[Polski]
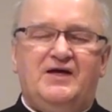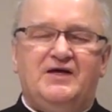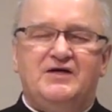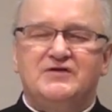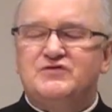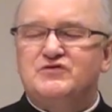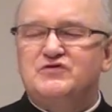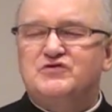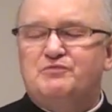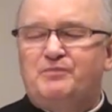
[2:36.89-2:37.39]

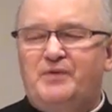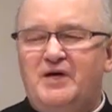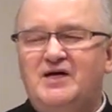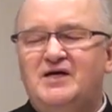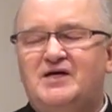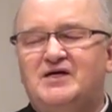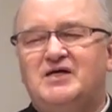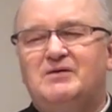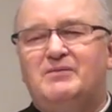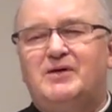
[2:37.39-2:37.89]
Jezus
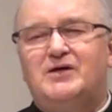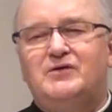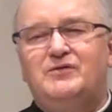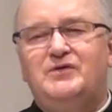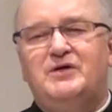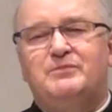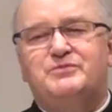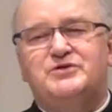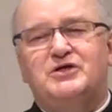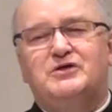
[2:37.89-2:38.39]
pięknie
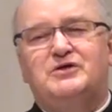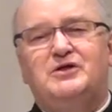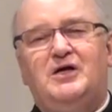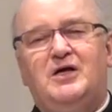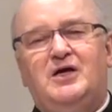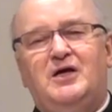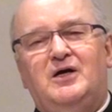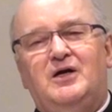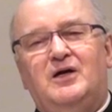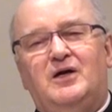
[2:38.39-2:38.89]
maluje przed
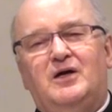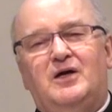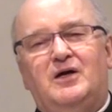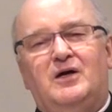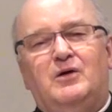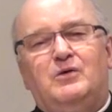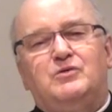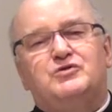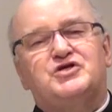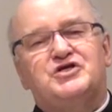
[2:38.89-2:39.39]

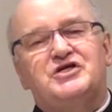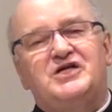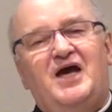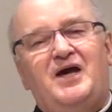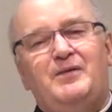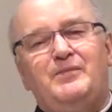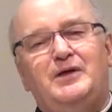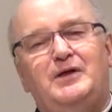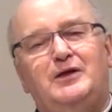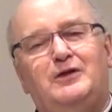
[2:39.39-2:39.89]

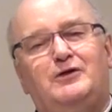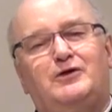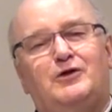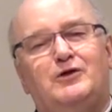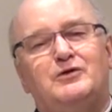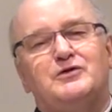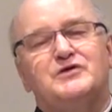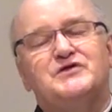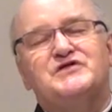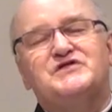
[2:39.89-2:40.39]
uczniami
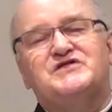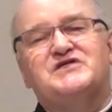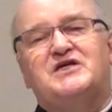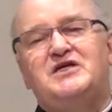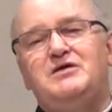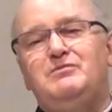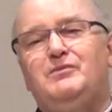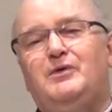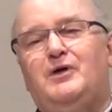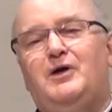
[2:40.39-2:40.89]
to, z
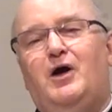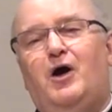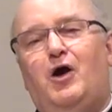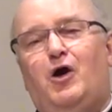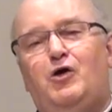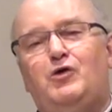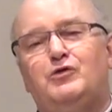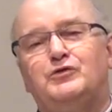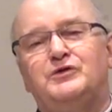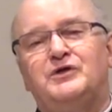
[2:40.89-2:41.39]
kim
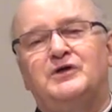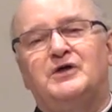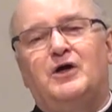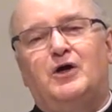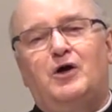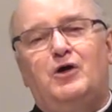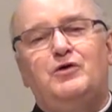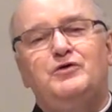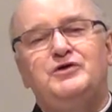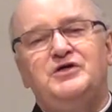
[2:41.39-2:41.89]
On,
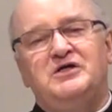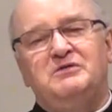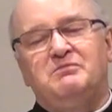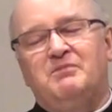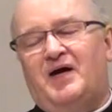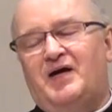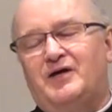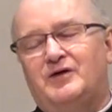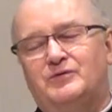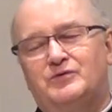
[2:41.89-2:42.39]
oni
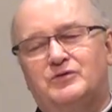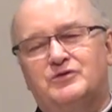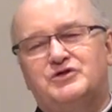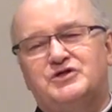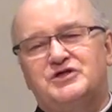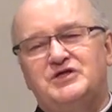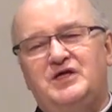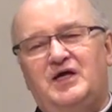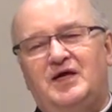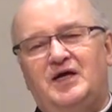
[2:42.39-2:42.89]
mają do
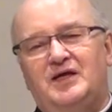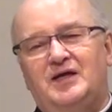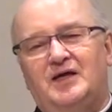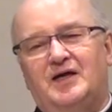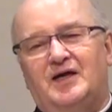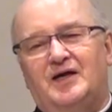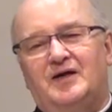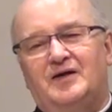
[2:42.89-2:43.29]
czynienia.